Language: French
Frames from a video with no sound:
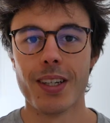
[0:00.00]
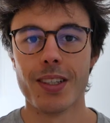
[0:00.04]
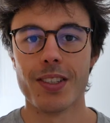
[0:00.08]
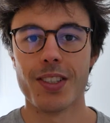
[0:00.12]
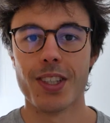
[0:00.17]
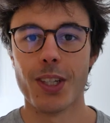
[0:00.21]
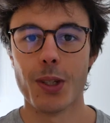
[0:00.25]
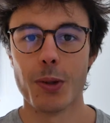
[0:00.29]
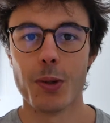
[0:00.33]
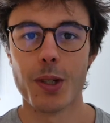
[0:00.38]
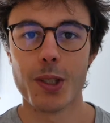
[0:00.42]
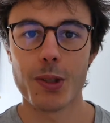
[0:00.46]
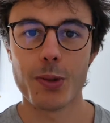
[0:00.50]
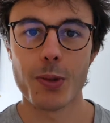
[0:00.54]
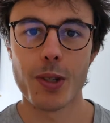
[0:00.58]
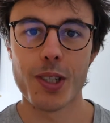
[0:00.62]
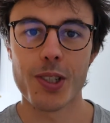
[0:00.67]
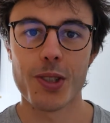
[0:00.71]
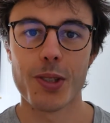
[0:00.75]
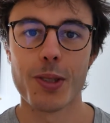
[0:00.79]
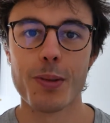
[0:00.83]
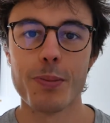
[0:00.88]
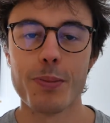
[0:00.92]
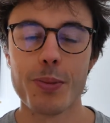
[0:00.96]
Salut à toi
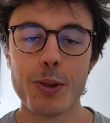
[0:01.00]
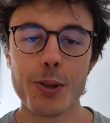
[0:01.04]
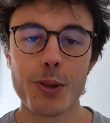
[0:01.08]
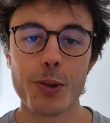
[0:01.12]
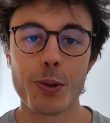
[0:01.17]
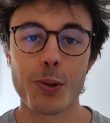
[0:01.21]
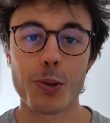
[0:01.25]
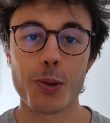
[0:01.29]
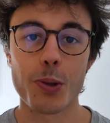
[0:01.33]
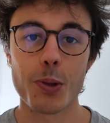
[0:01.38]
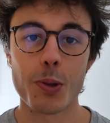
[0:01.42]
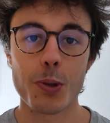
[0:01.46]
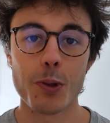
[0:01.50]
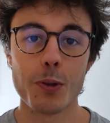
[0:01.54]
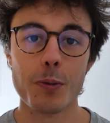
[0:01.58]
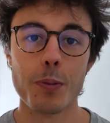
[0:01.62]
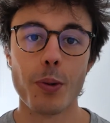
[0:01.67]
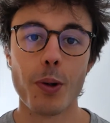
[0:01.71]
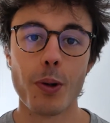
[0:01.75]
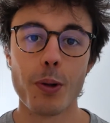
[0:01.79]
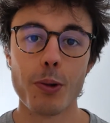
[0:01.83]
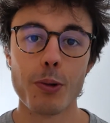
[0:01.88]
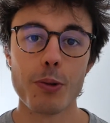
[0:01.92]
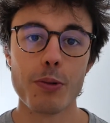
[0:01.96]
jeune pouce, on se retrouve
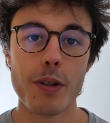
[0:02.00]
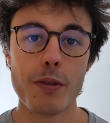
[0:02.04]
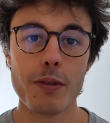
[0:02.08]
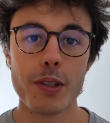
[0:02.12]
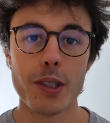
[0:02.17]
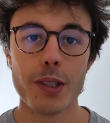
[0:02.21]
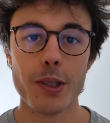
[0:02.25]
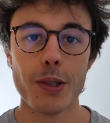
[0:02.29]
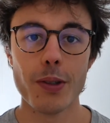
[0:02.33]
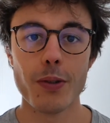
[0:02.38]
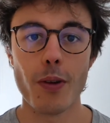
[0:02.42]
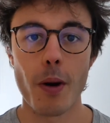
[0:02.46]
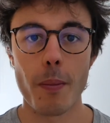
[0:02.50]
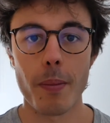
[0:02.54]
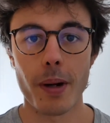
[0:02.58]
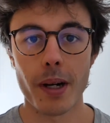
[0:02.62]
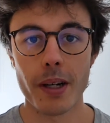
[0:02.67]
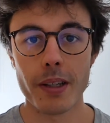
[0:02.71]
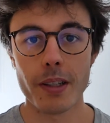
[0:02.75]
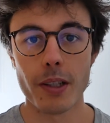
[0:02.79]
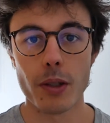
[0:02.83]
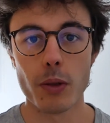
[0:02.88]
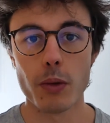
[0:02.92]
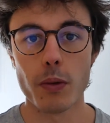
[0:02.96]
pour une nouvelle vidéo où on va
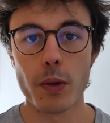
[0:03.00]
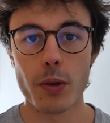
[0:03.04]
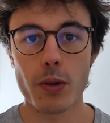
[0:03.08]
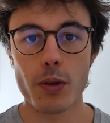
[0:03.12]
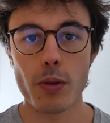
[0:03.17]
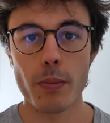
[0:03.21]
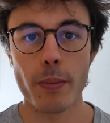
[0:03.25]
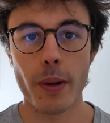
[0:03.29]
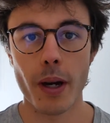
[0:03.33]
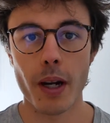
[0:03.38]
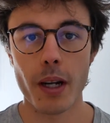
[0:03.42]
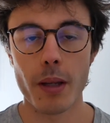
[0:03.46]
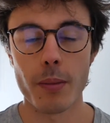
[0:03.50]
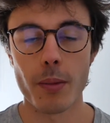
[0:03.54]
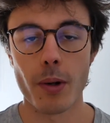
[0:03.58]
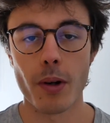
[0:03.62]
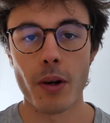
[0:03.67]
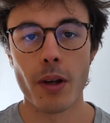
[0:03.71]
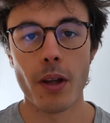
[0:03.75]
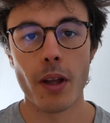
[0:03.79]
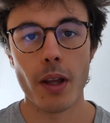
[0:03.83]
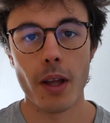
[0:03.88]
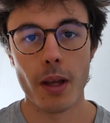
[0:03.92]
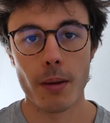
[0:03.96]
parler d'un nouveau super aliment.